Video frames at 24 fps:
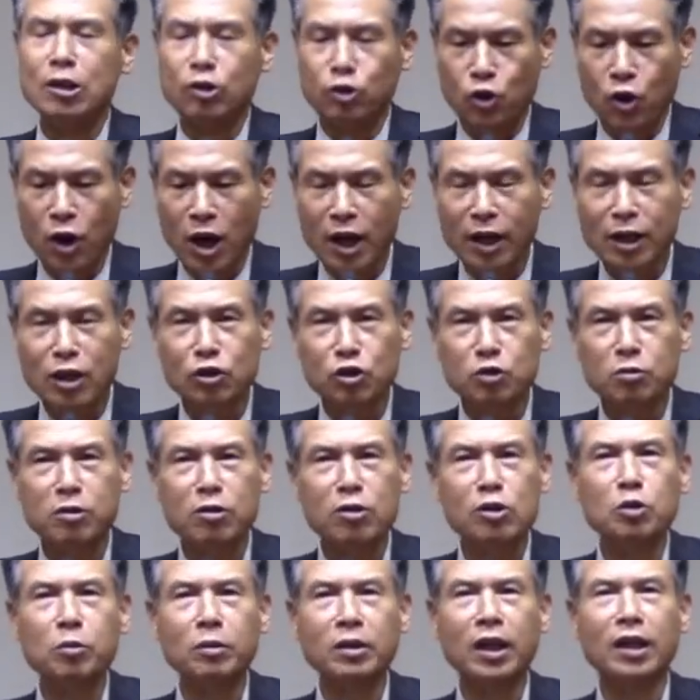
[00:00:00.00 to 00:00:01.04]
죄악이
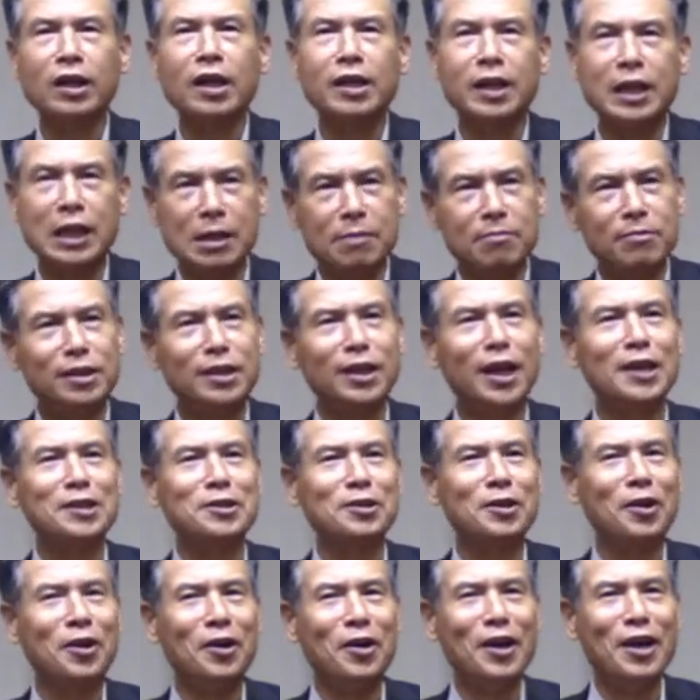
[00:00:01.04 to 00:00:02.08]
스며들지 못하게
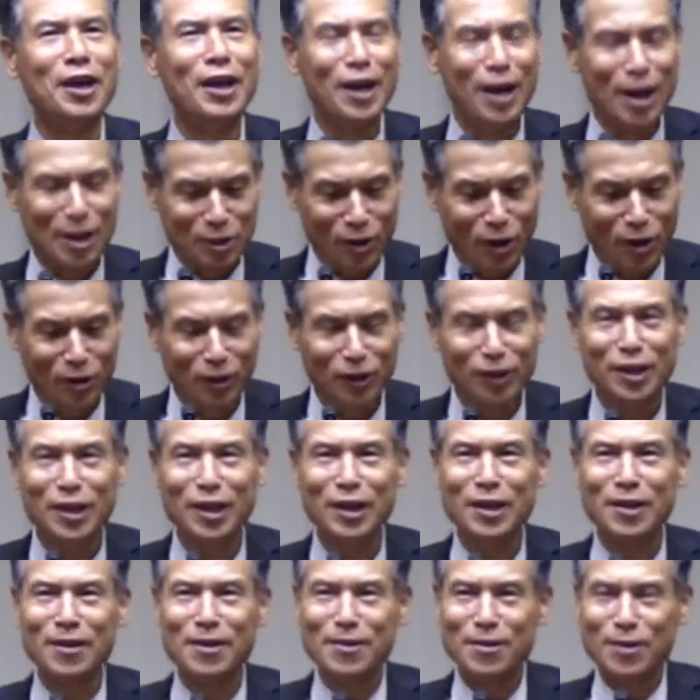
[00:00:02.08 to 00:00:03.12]
기름칠해서
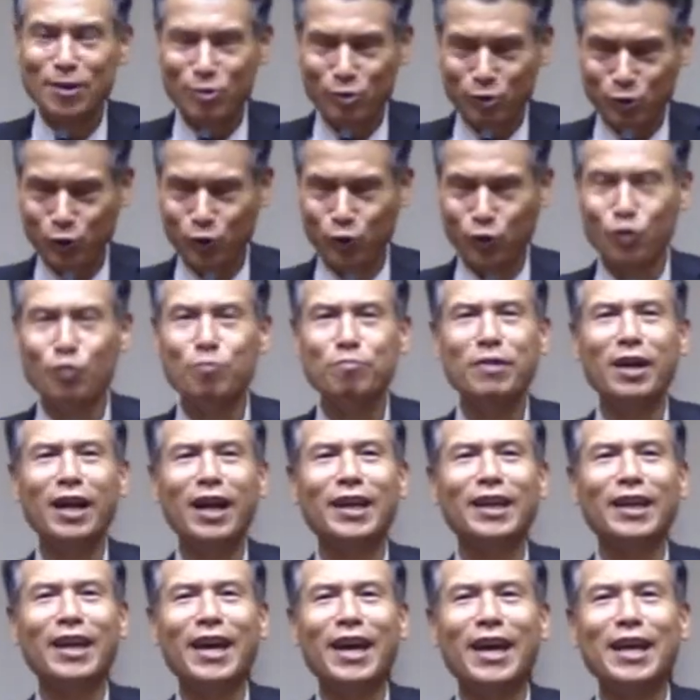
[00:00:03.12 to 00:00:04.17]
성령이
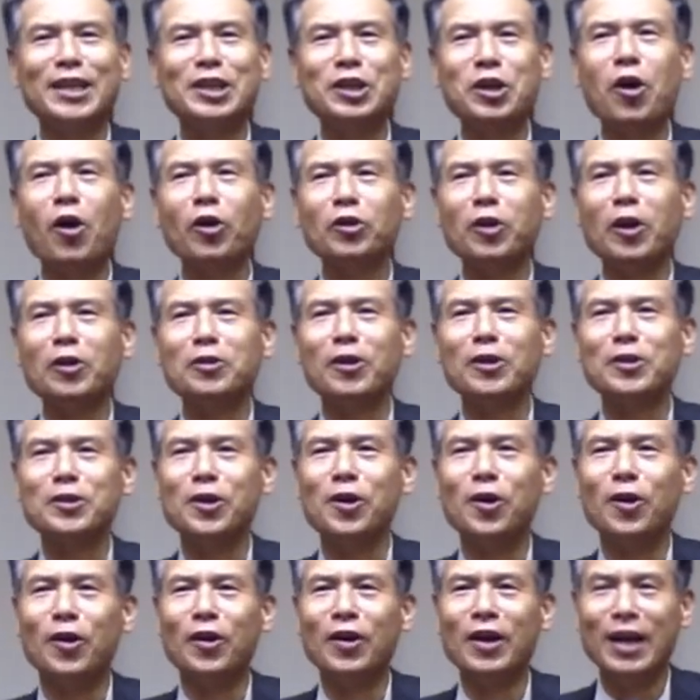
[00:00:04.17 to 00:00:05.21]
충만하게 채워져
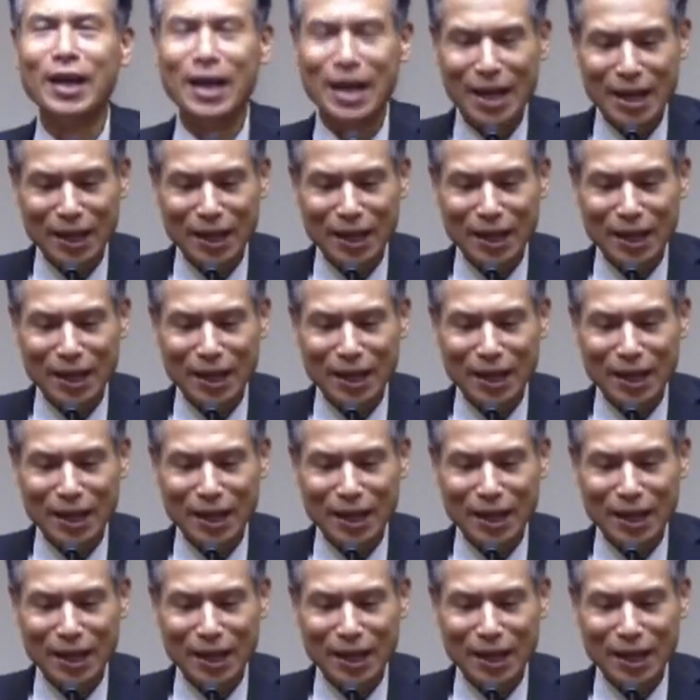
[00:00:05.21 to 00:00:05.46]
있어서